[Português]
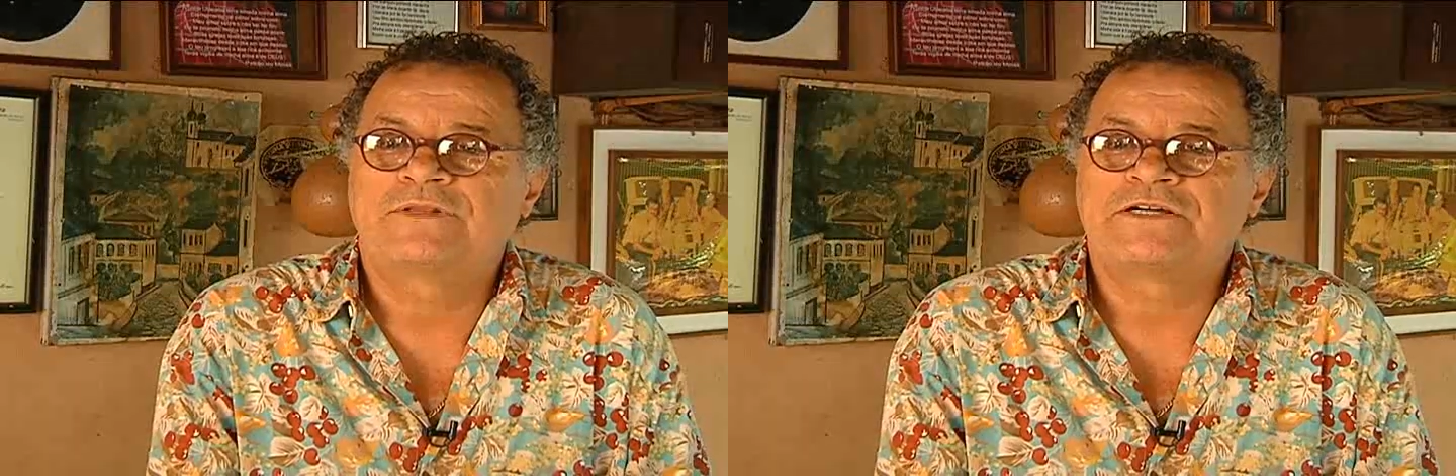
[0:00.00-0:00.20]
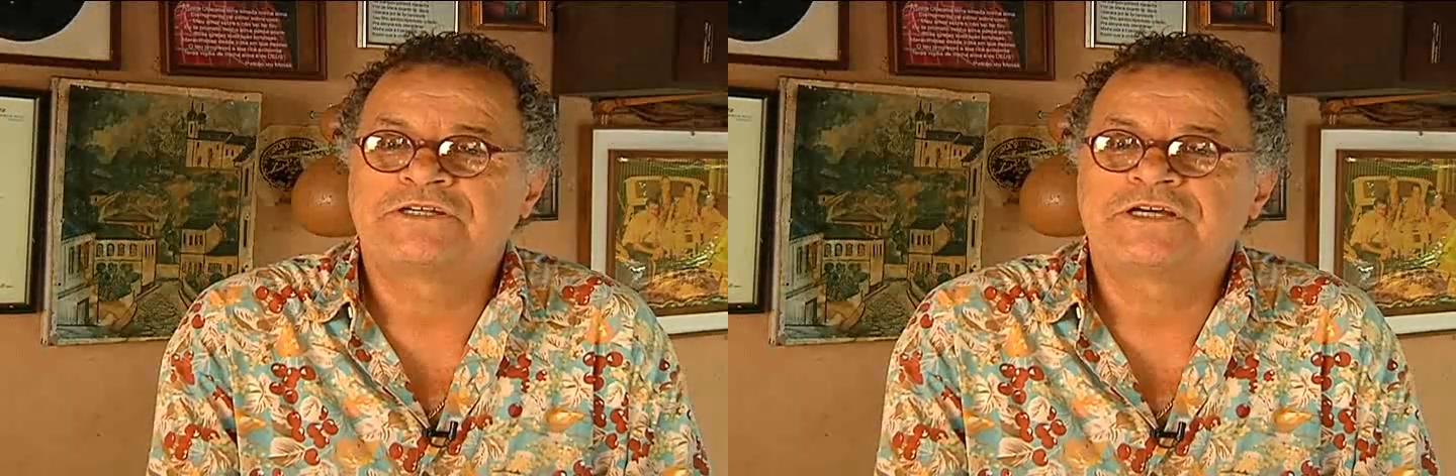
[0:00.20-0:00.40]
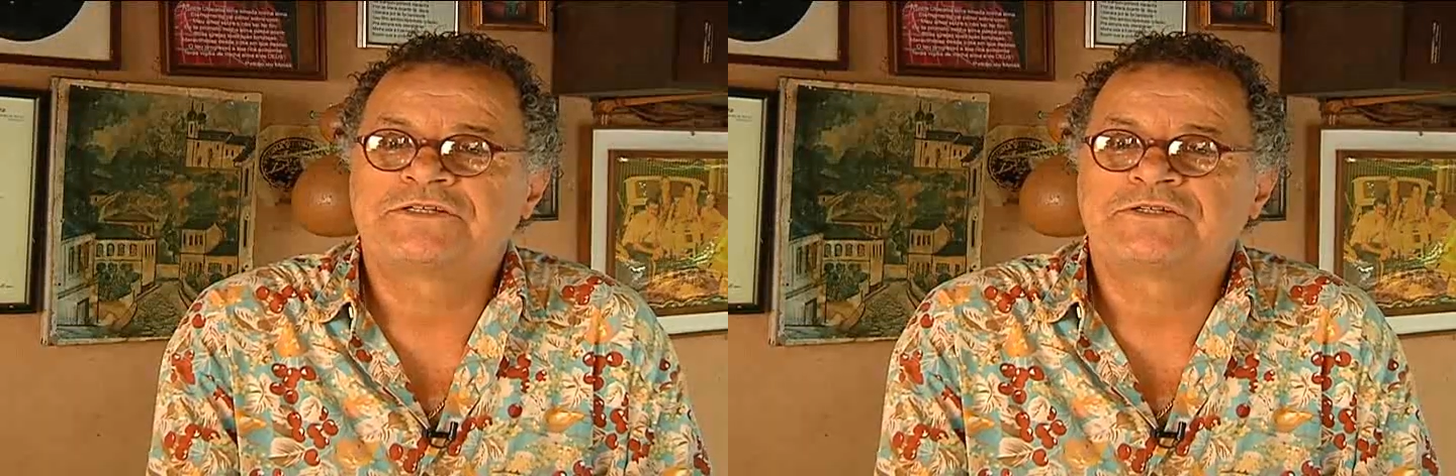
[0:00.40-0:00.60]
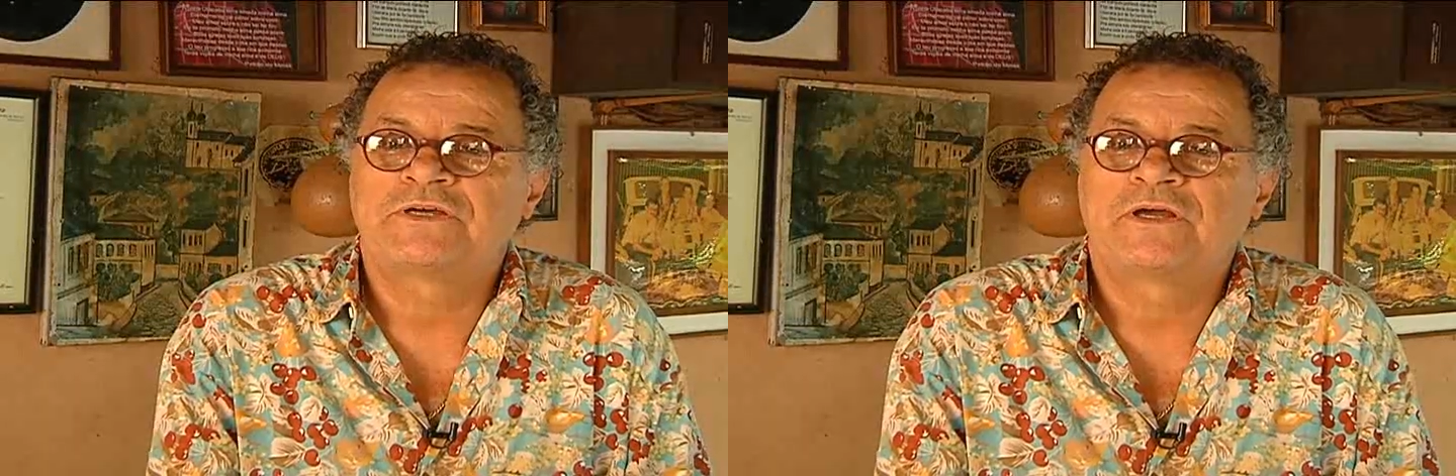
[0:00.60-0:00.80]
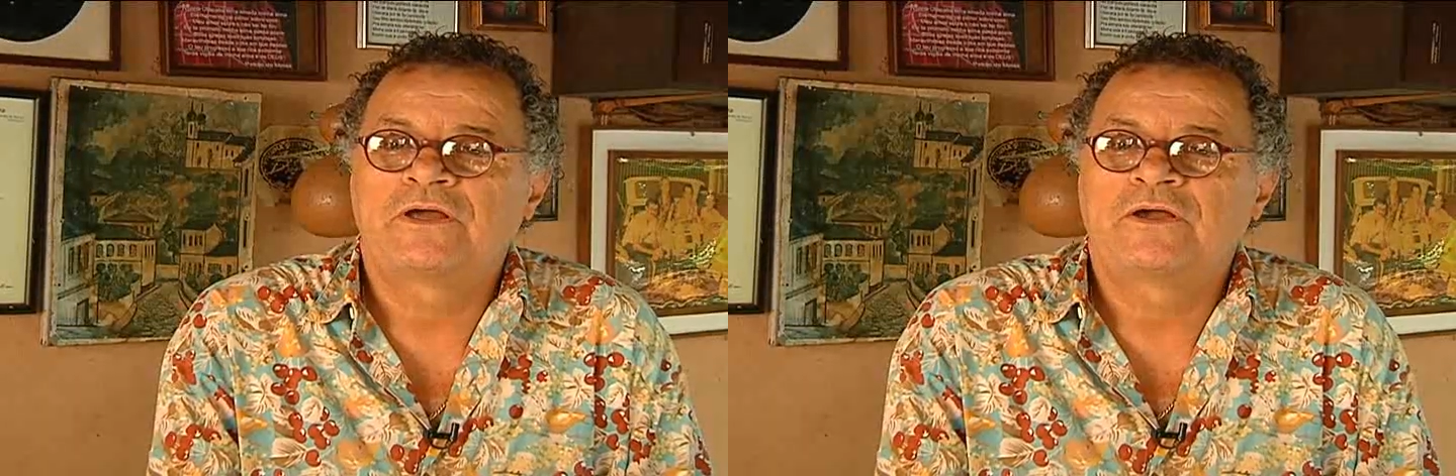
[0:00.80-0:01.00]
da gente,
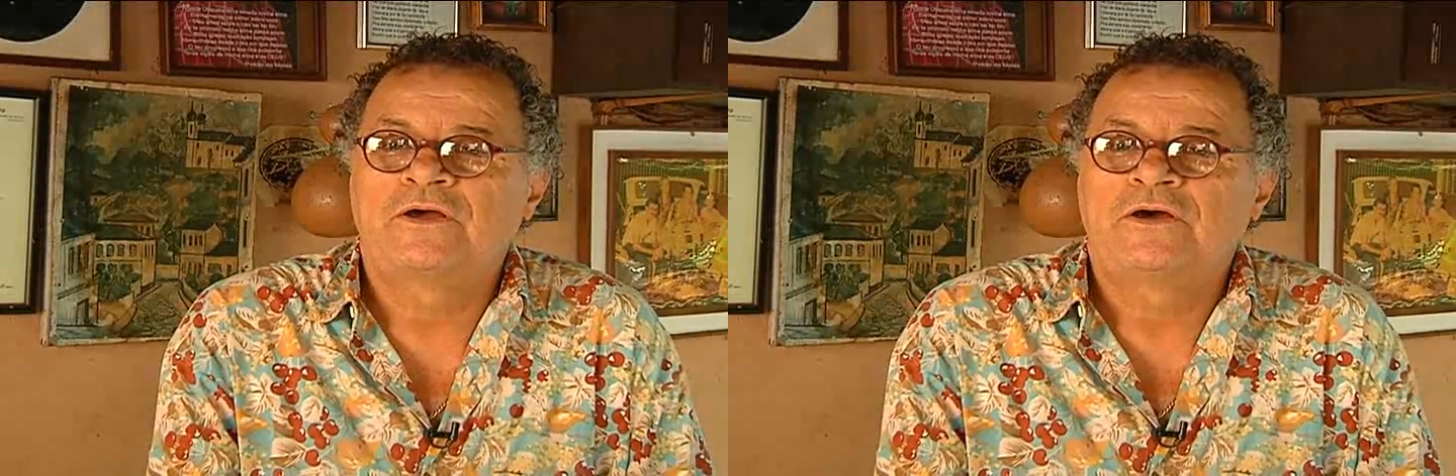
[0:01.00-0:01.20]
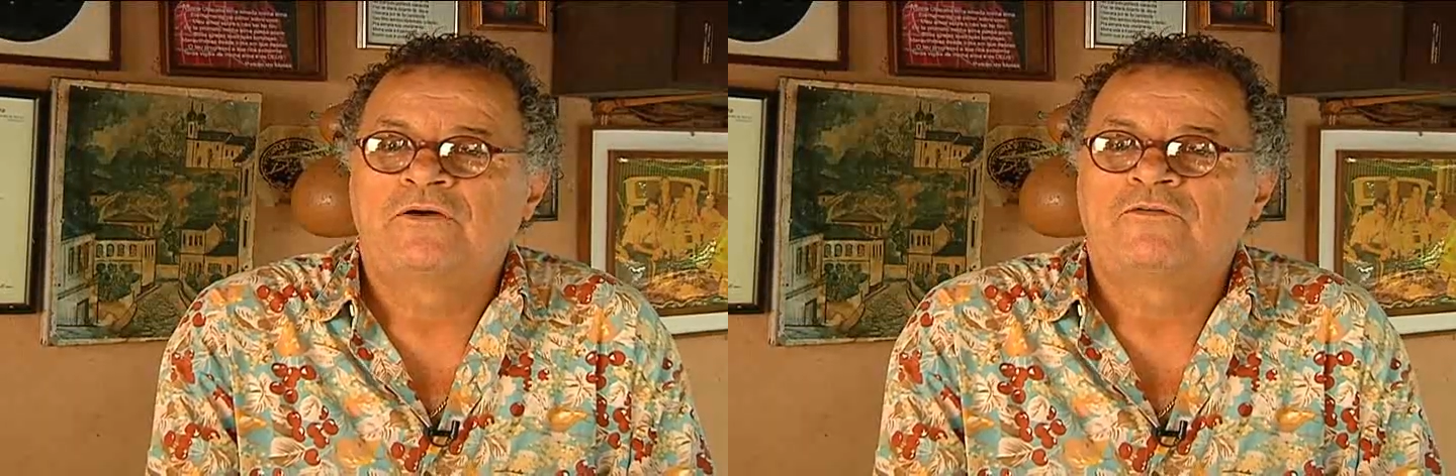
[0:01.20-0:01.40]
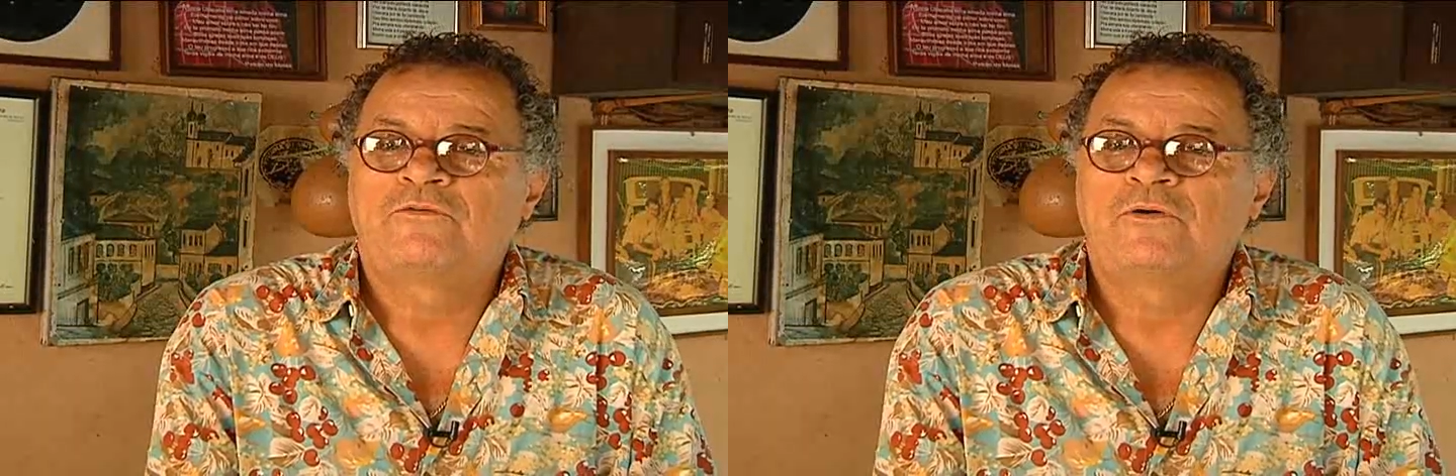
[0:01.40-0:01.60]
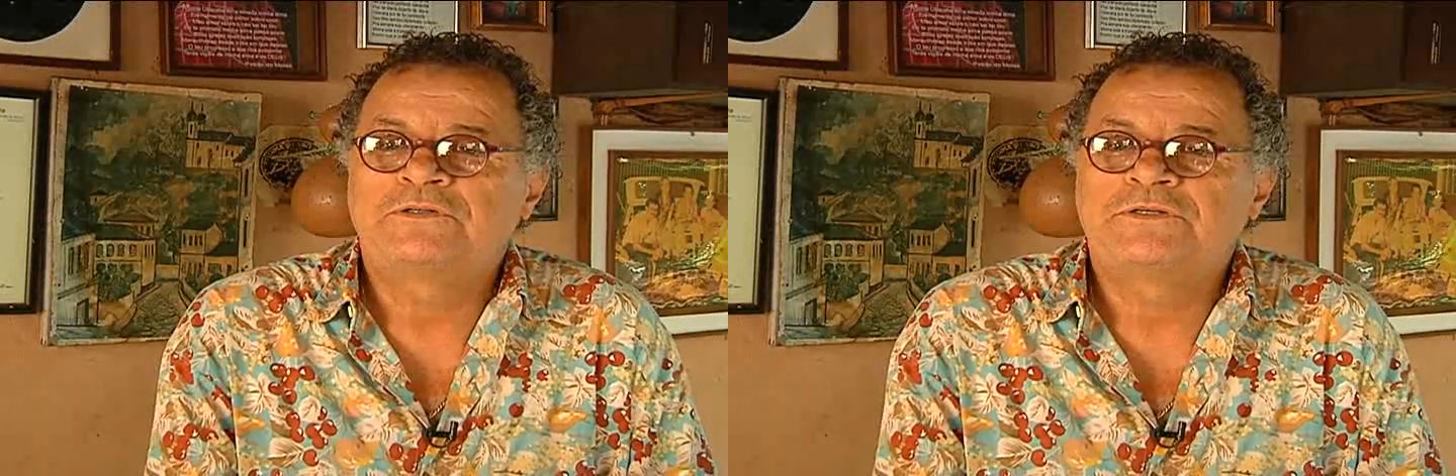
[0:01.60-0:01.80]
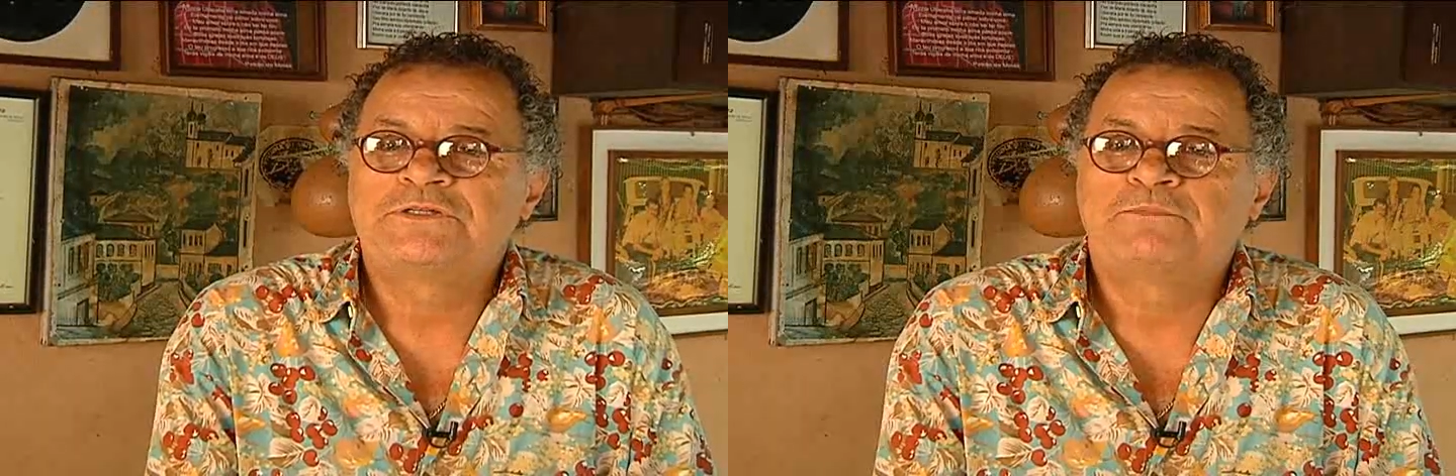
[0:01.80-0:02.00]

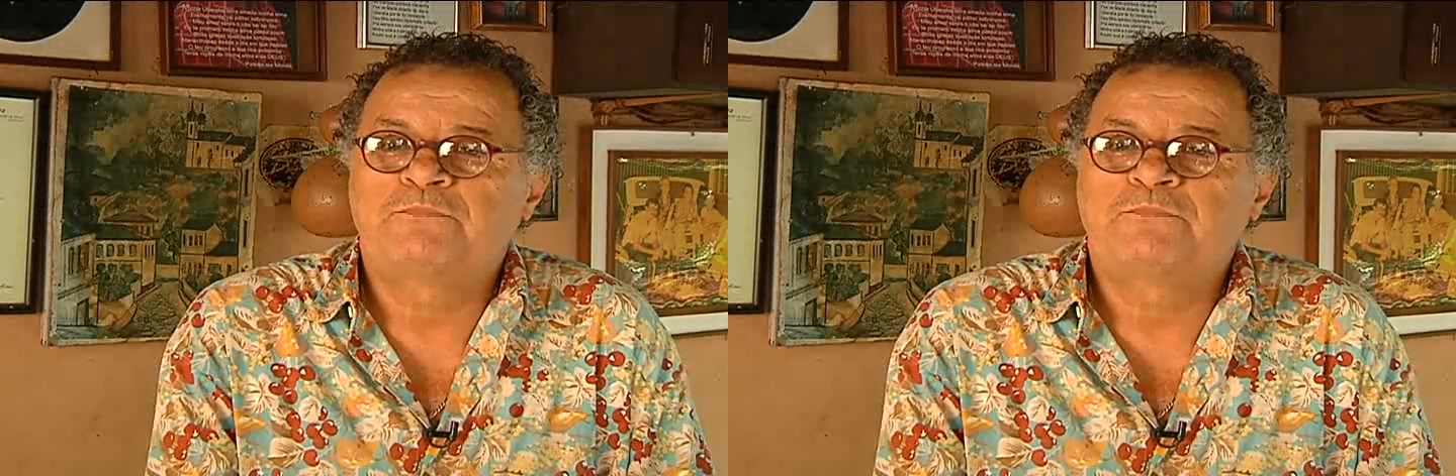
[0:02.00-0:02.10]
fonte de